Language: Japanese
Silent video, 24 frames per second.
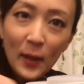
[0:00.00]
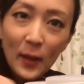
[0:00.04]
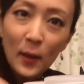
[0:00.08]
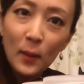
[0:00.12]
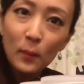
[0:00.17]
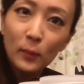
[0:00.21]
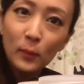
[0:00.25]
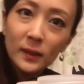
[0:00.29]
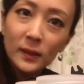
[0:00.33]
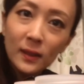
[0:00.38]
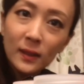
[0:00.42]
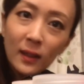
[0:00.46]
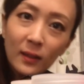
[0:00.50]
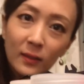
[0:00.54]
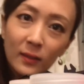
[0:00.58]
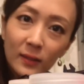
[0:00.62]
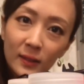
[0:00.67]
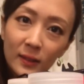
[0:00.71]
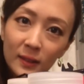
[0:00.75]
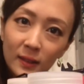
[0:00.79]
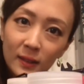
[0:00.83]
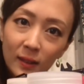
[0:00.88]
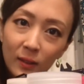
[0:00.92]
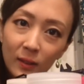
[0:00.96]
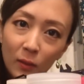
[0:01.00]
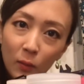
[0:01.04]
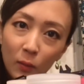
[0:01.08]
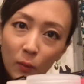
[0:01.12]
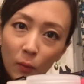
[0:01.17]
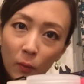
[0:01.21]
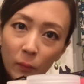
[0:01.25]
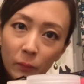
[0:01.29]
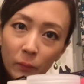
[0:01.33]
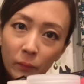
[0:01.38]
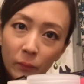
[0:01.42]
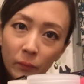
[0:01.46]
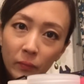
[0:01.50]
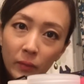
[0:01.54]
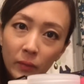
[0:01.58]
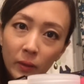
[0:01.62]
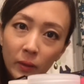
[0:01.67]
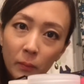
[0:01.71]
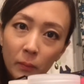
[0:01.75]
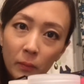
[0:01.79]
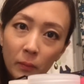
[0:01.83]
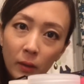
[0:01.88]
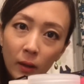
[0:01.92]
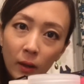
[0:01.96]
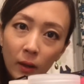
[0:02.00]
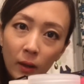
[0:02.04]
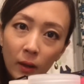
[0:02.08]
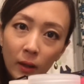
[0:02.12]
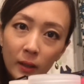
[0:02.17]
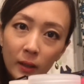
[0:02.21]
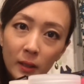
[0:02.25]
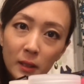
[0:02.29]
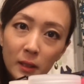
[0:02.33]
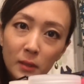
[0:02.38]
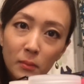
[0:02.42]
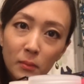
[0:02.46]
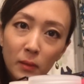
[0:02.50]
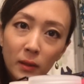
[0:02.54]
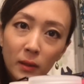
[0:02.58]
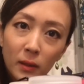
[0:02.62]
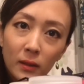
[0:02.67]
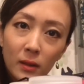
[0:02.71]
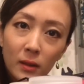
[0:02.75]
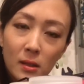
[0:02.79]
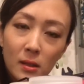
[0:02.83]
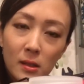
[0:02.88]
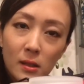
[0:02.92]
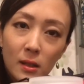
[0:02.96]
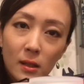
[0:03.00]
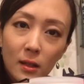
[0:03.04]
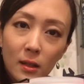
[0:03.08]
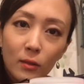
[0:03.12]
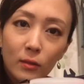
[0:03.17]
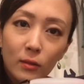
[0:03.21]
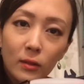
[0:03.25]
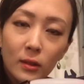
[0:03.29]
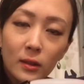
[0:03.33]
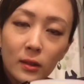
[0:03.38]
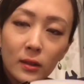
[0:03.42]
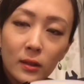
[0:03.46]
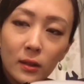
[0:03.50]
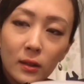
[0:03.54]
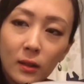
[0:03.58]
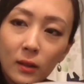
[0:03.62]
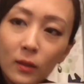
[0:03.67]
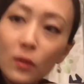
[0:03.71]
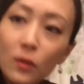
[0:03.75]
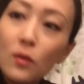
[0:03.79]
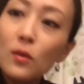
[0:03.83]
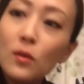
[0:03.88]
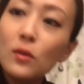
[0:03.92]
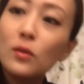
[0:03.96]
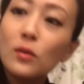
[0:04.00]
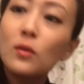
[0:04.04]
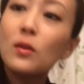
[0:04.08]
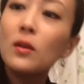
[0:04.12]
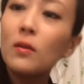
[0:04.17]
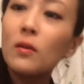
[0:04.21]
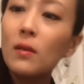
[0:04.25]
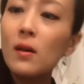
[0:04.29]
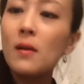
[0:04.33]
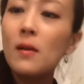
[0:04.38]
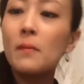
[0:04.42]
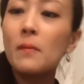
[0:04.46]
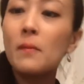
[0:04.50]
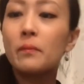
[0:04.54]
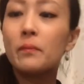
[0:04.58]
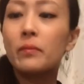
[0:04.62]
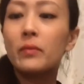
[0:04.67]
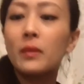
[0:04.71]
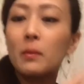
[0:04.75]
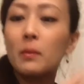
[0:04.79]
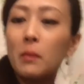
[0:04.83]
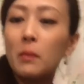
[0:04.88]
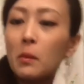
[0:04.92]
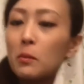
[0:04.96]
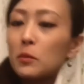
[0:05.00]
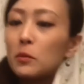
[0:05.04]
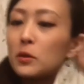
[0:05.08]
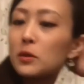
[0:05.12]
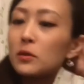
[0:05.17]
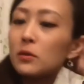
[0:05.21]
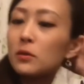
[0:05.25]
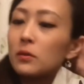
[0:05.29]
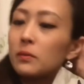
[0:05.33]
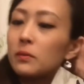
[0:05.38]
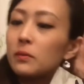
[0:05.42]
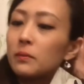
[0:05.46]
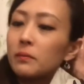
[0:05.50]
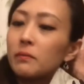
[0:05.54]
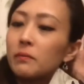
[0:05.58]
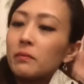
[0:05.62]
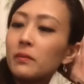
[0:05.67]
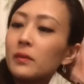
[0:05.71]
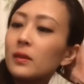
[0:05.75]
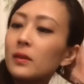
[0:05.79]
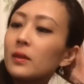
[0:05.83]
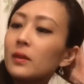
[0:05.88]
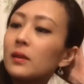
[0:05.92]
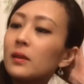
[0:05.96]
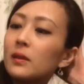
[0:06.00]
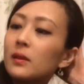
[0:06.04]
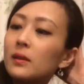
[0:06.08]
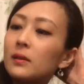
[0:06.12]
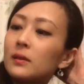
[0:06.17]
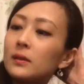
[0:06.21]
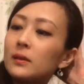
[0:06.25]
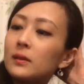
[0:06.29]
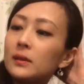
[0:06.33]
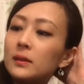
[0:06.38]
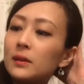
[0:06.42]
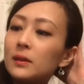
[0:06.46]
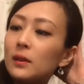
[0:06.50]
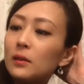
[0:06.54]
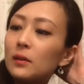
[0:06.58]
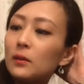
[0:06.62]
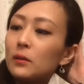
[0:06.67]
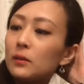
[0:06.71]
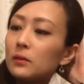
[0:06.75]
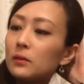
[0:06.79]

近くにしたらこう剥げてしまったりしてるんですけどそれは、まあ、もちろん下の